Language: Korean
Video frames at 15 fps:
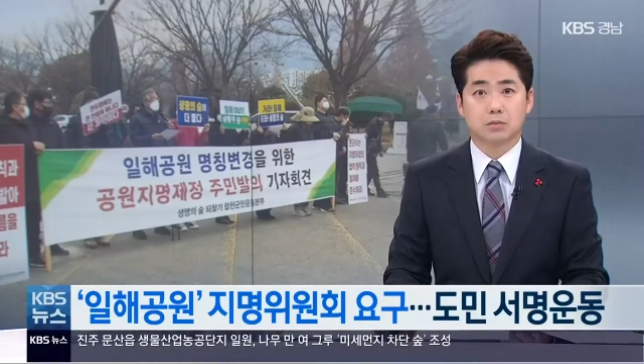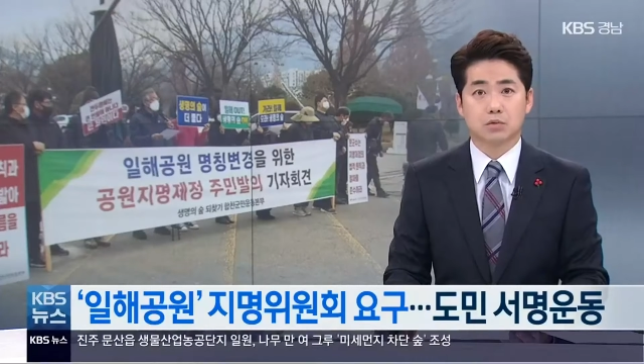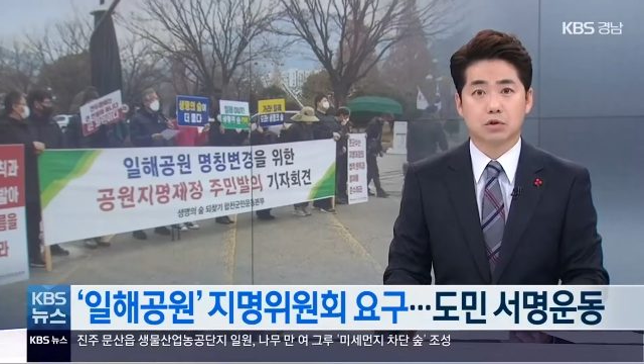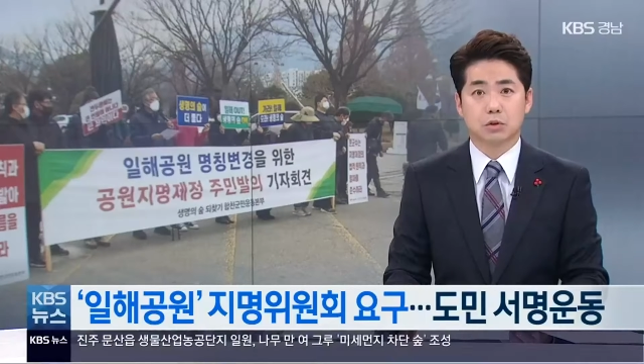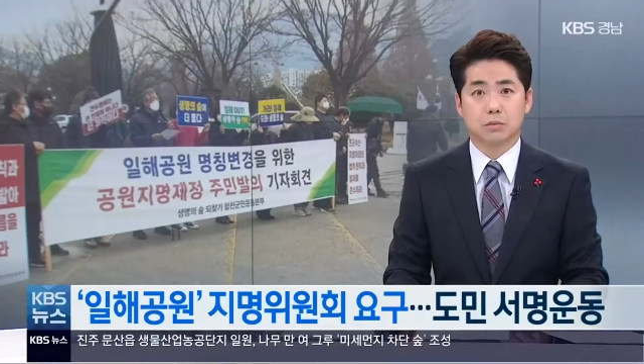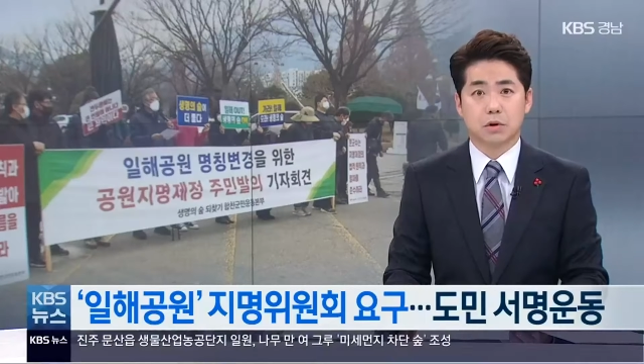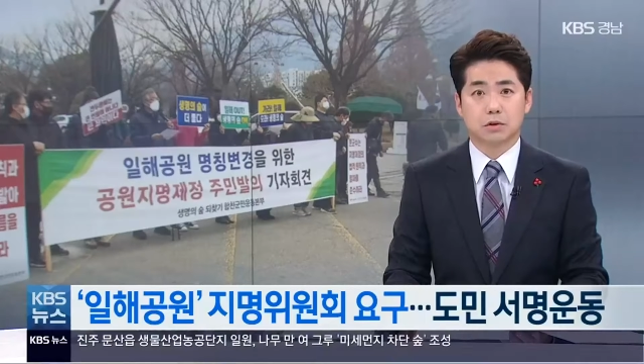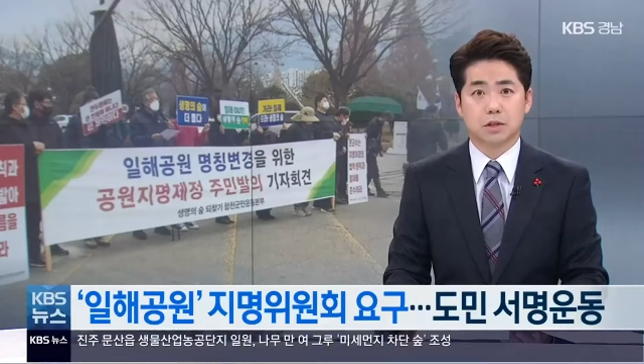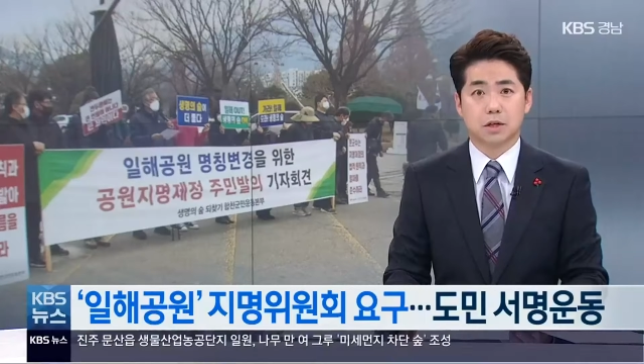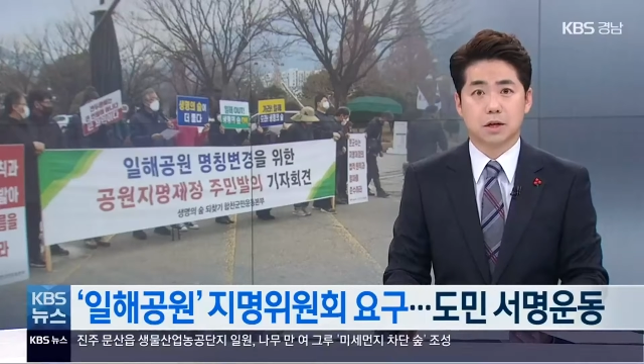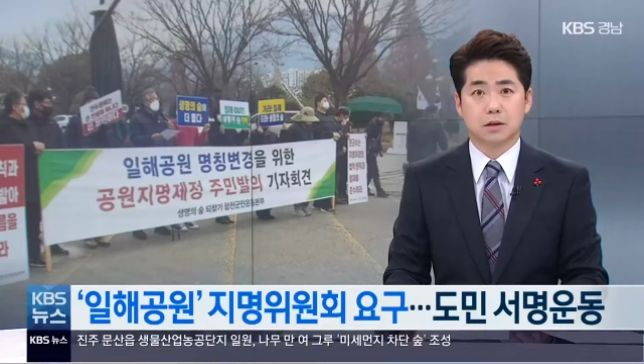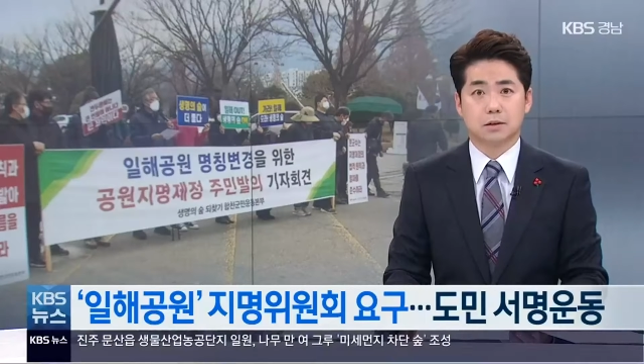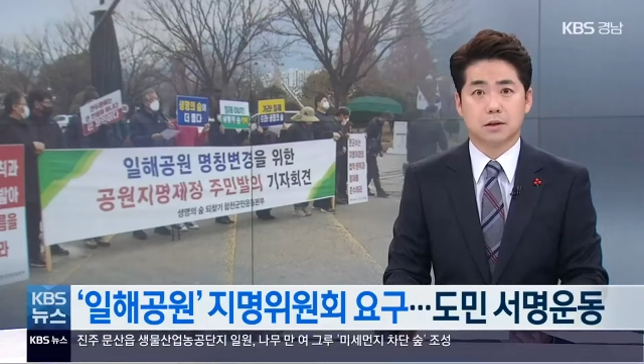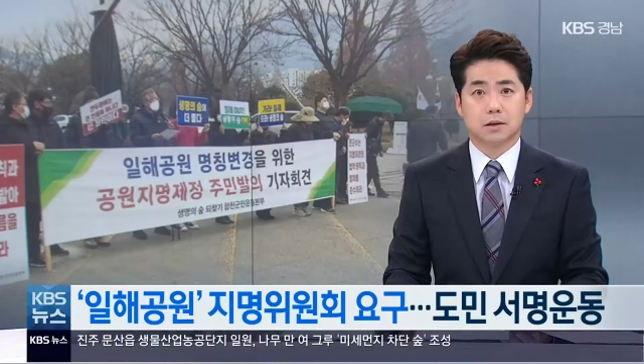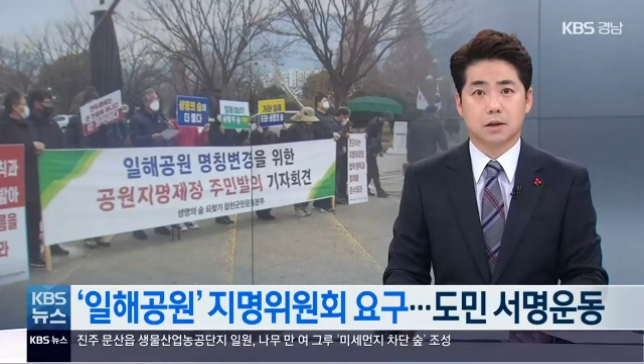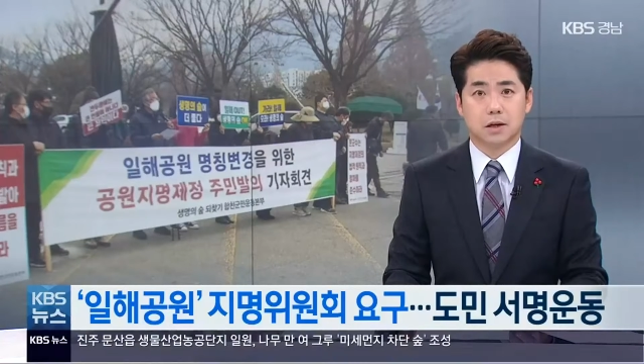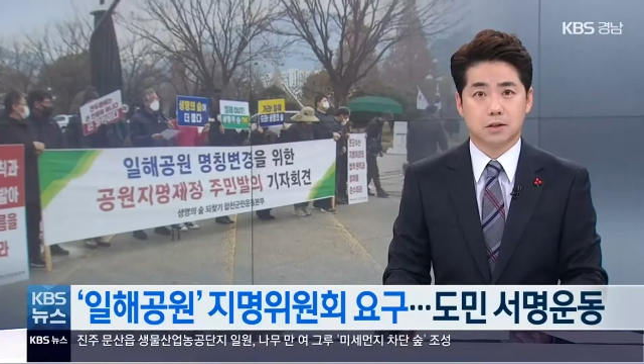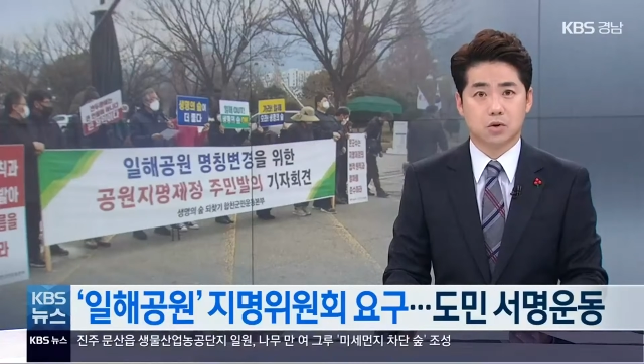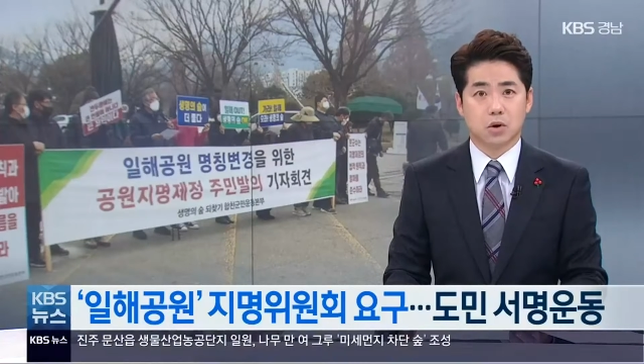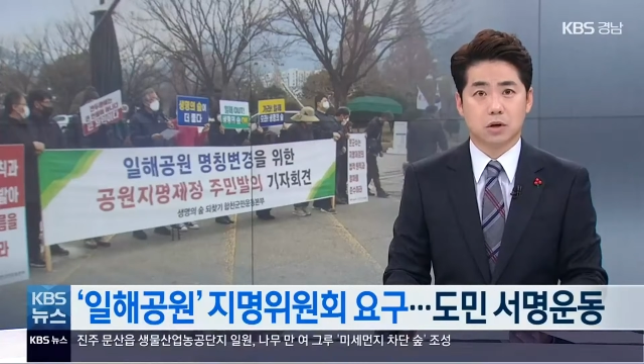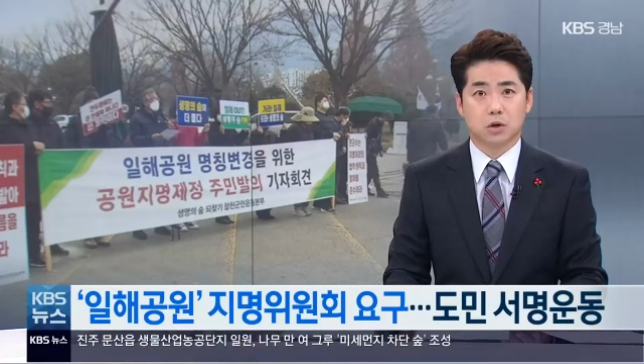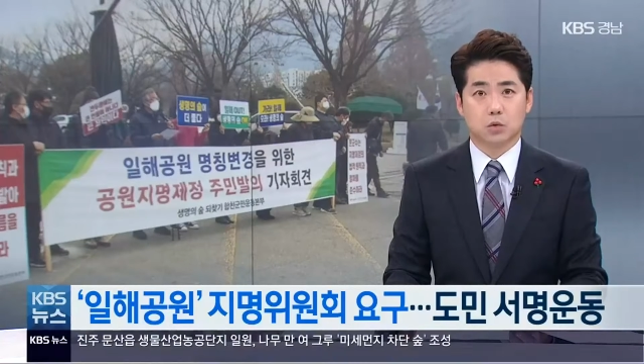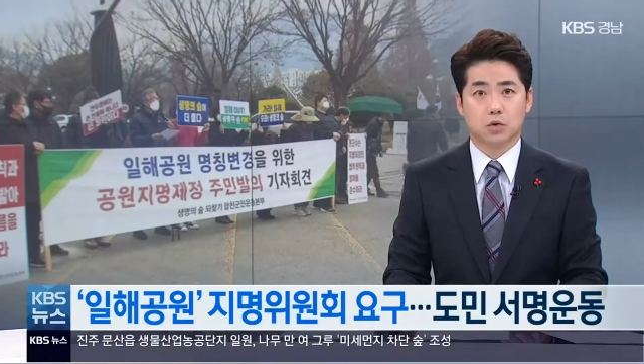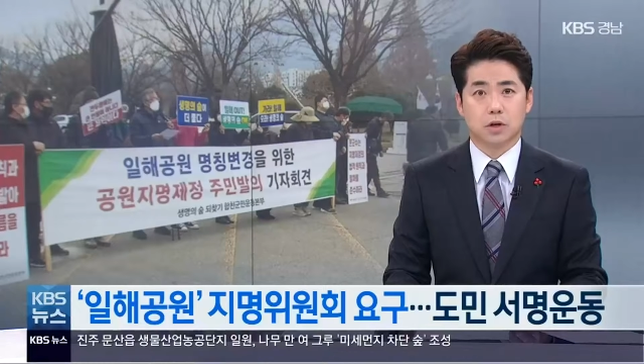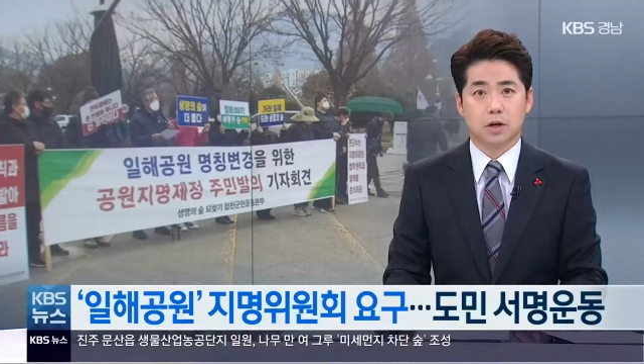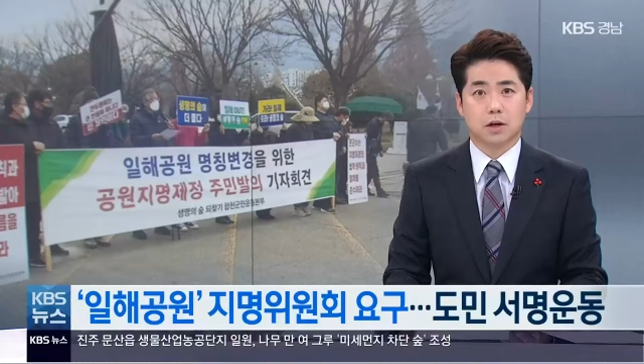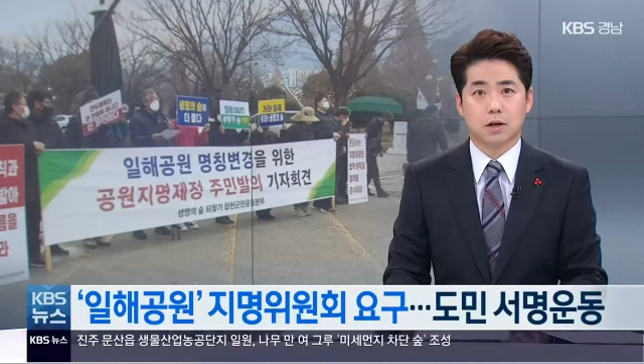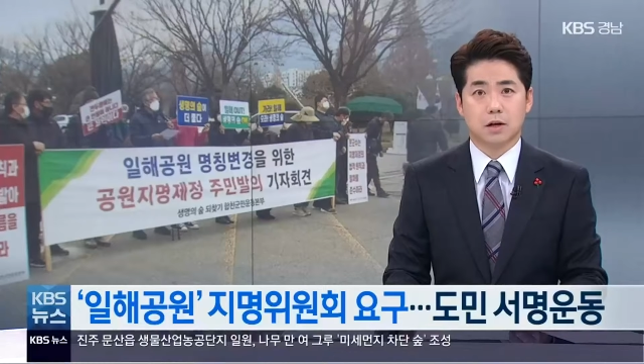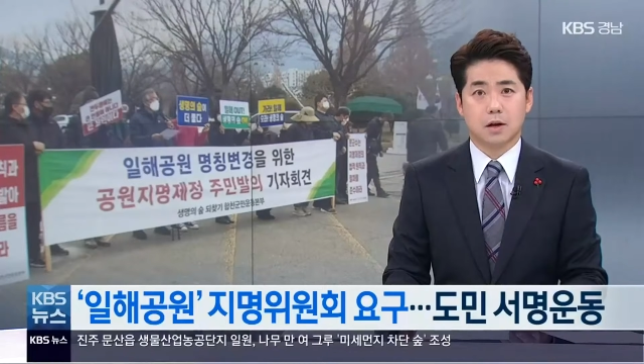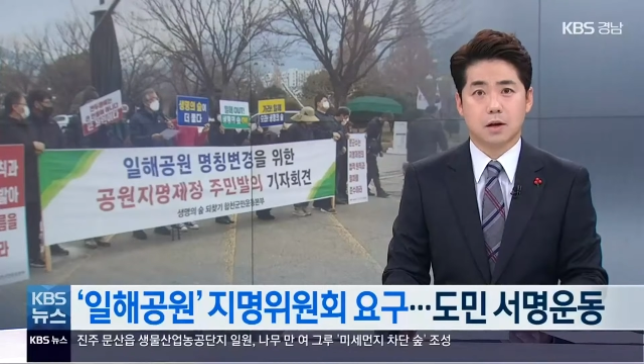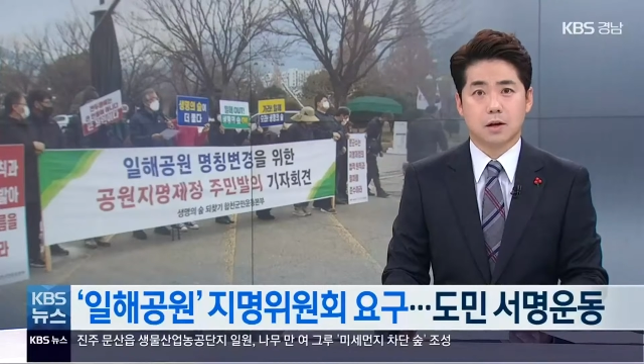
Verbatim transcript: 묵은 명칭 갈등을 해소하기 위해